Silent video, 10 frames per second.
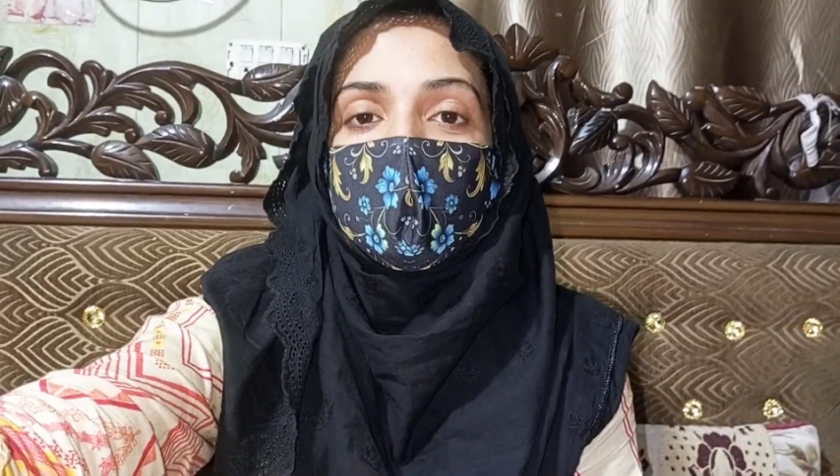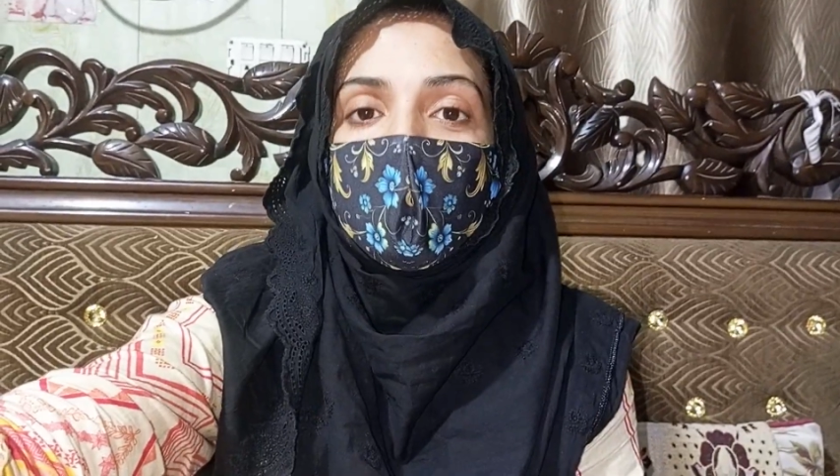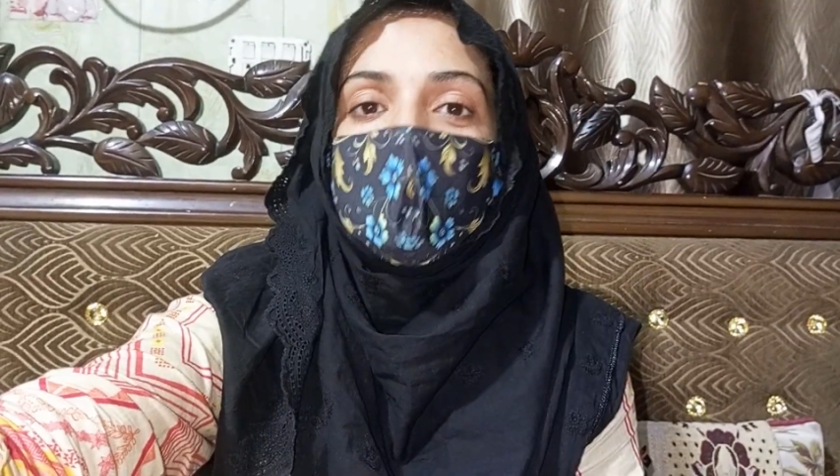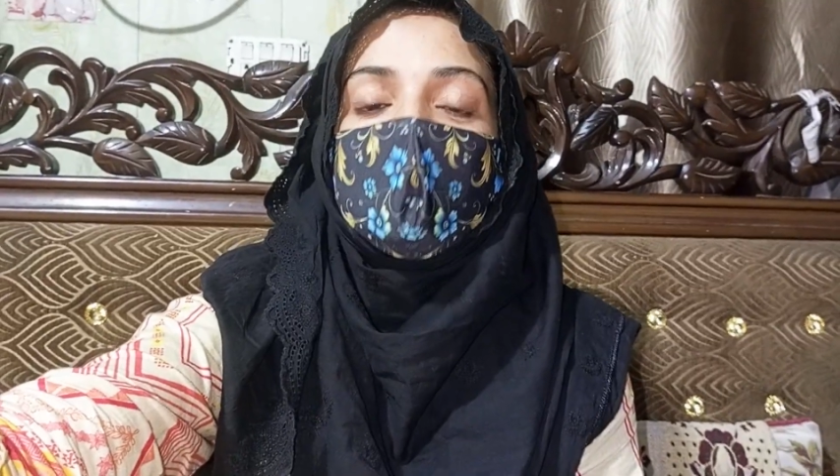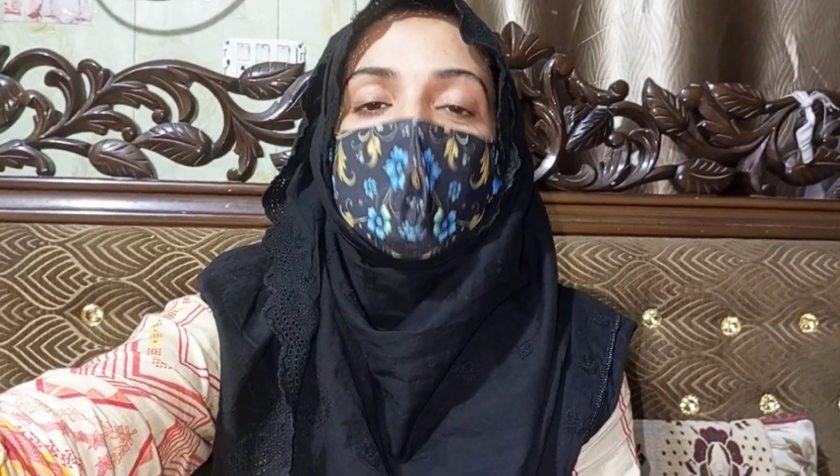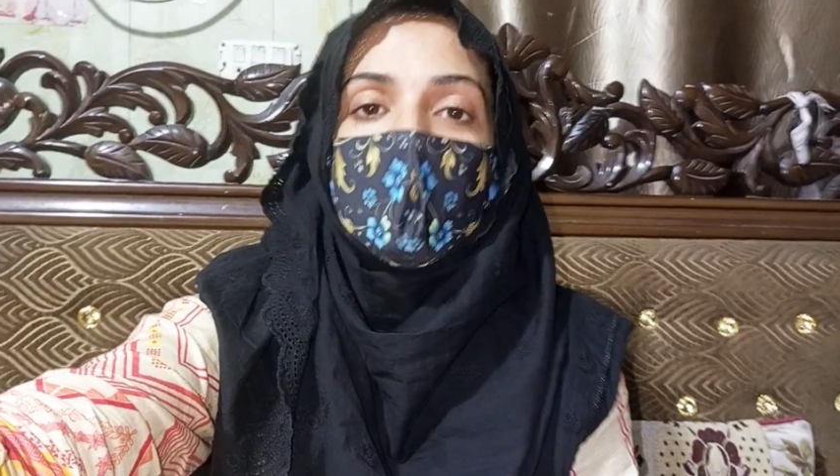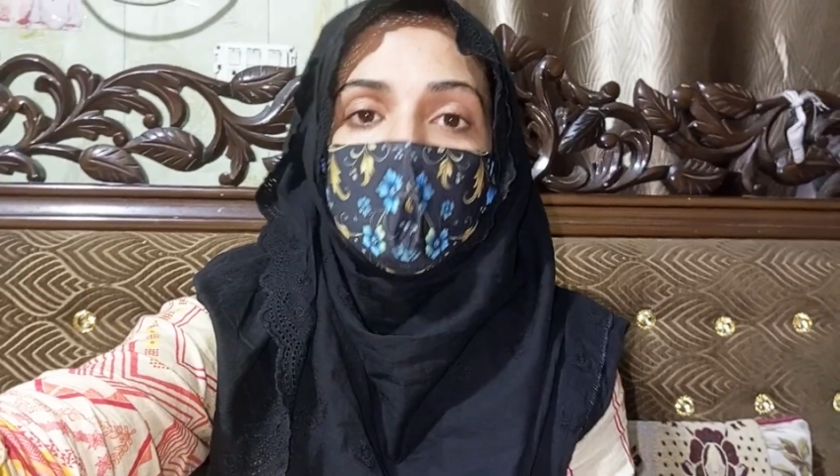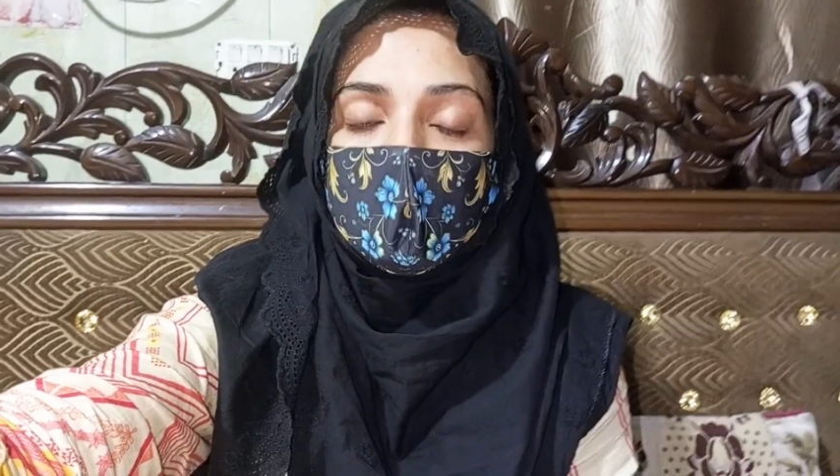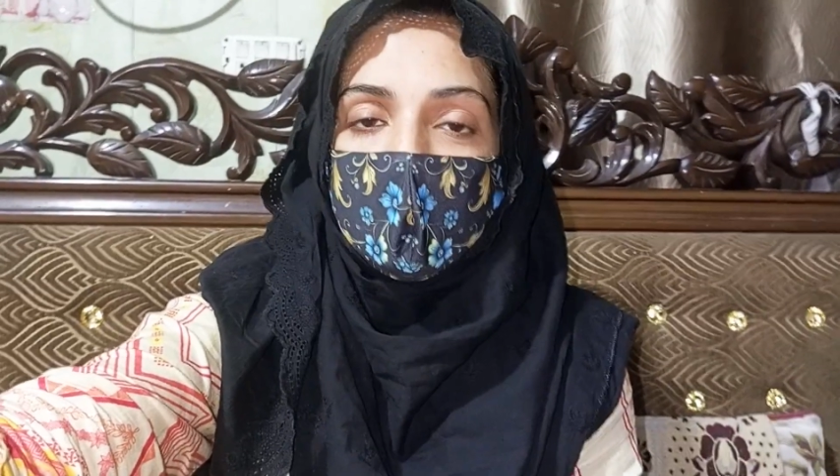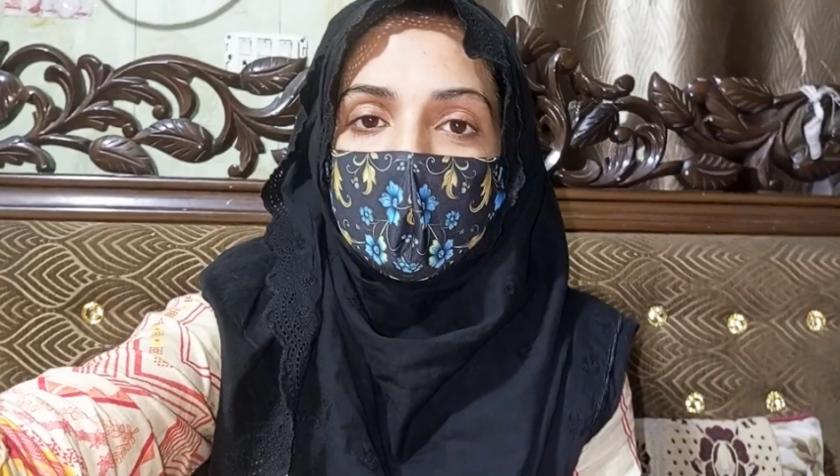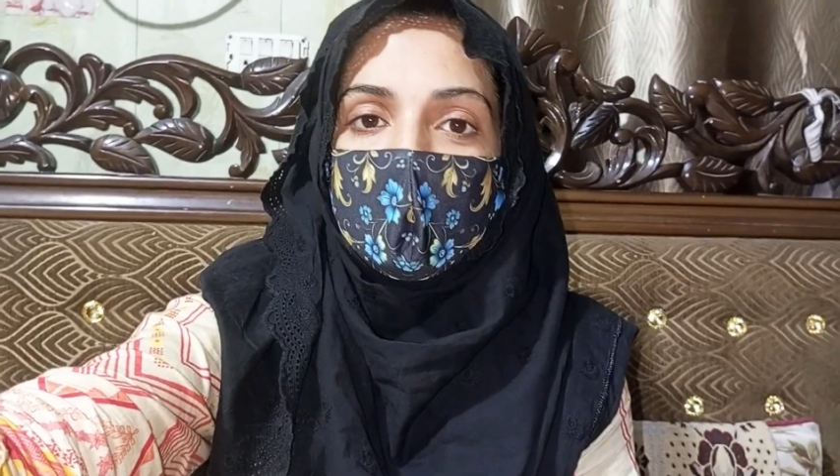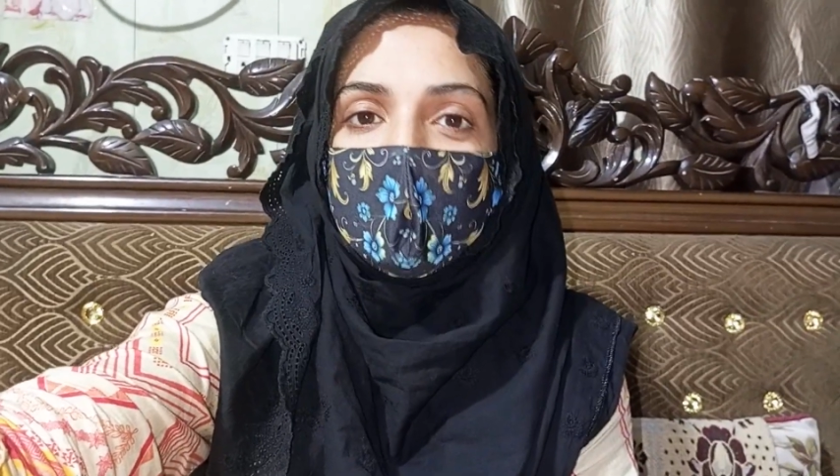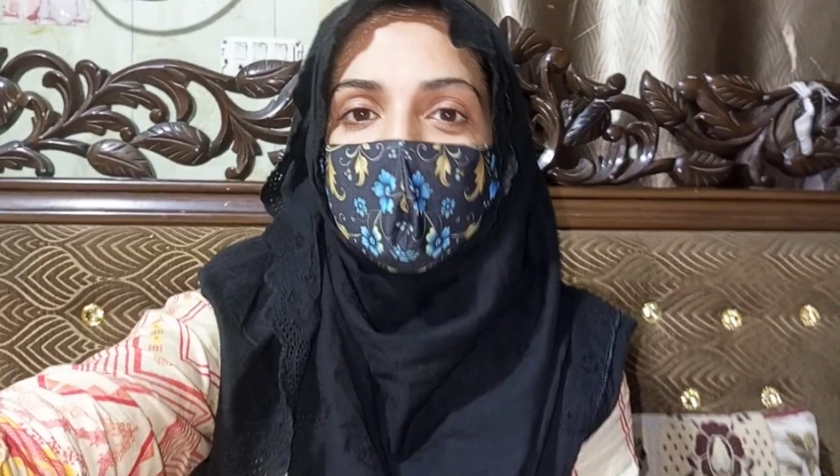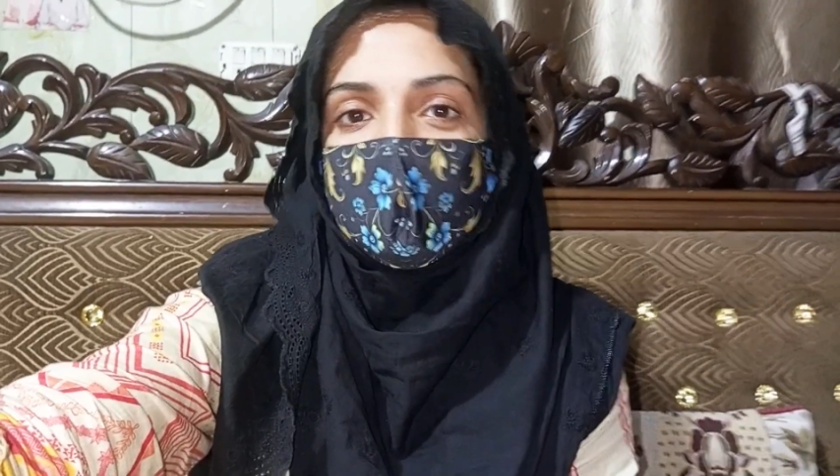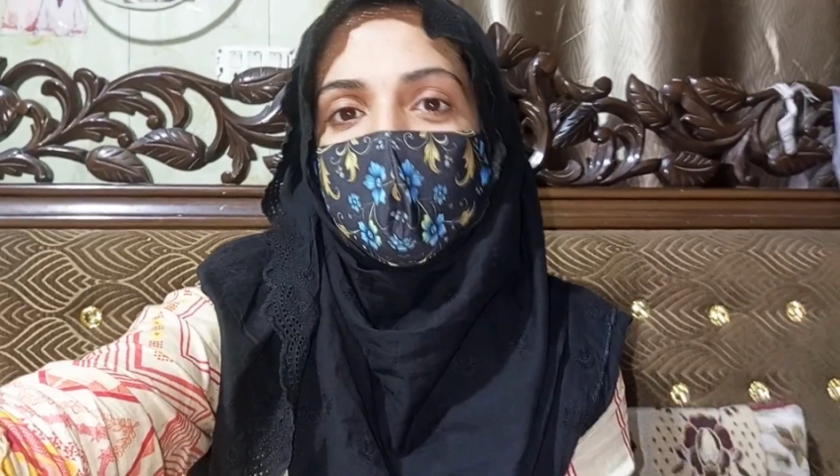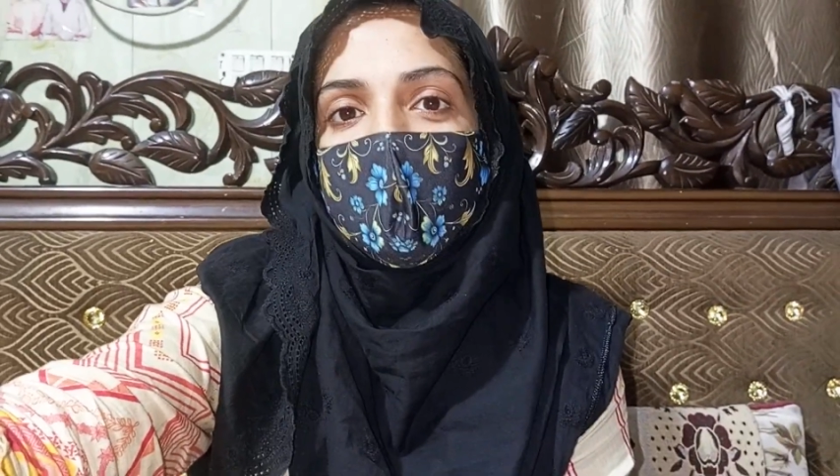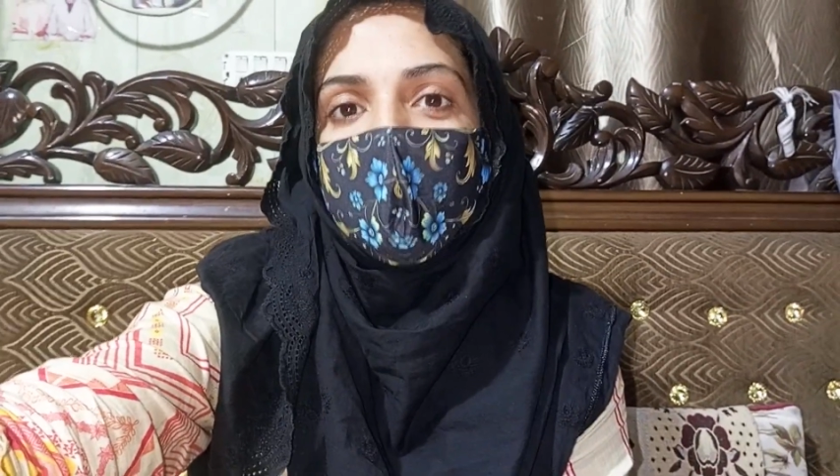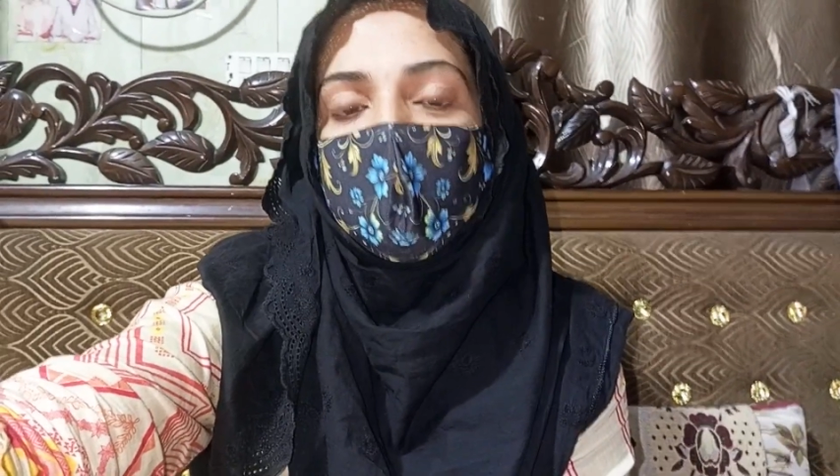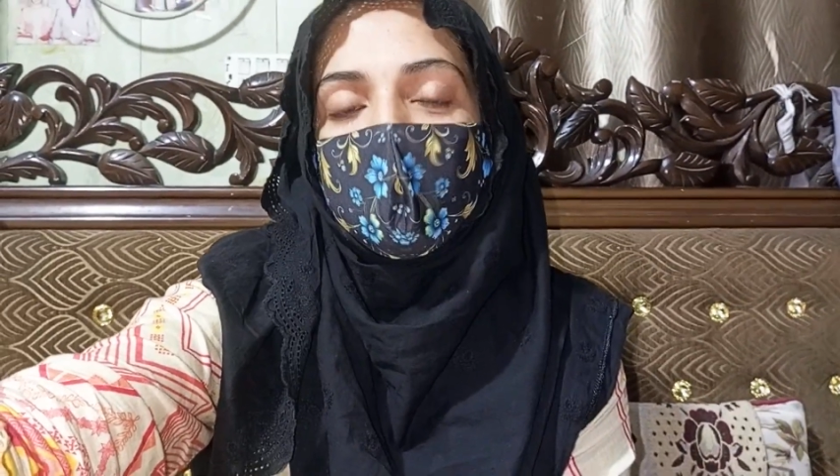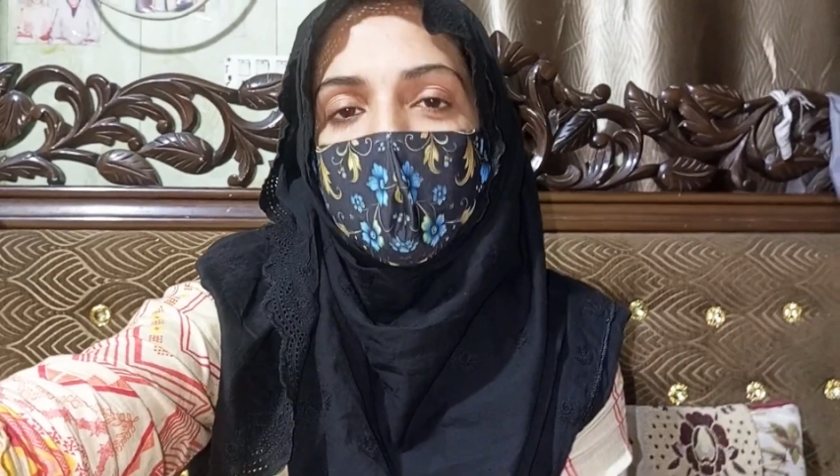को इंतज़ार होता है क्योंकि रजब फैमिली
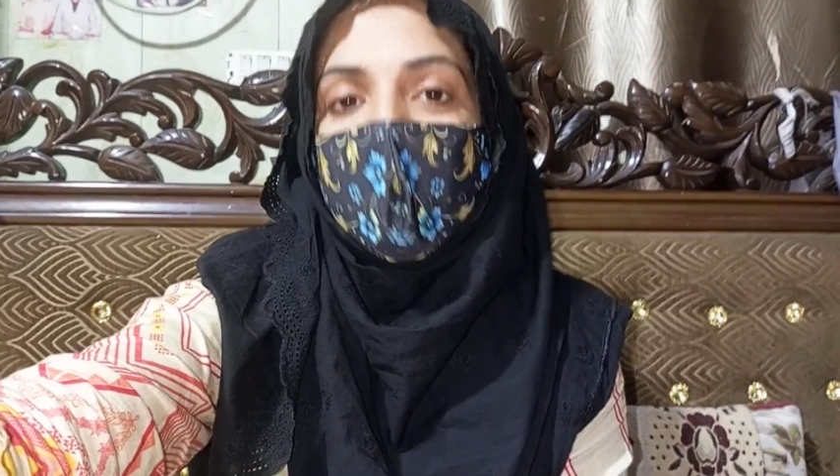जो है वो